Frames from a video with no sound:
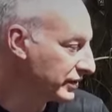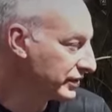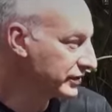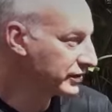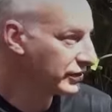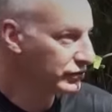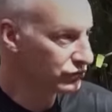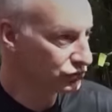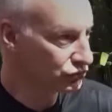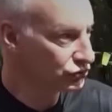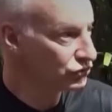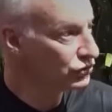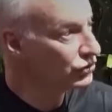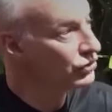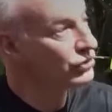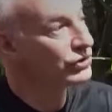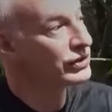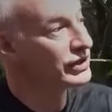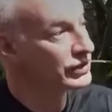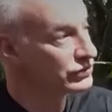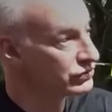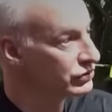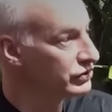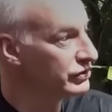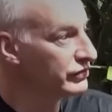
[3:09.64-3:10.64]
Están todos los
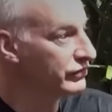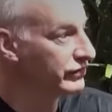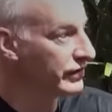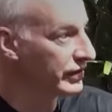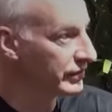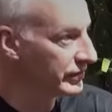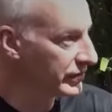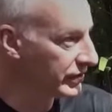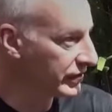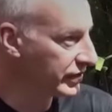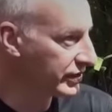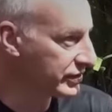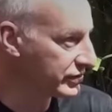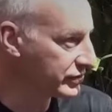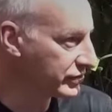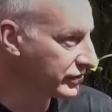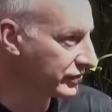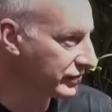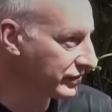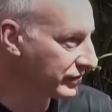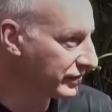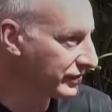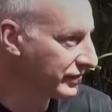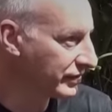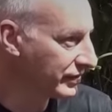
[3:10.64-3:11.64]
ah. datos de
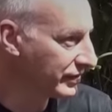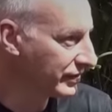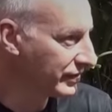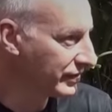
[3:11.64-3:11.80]
fabricación,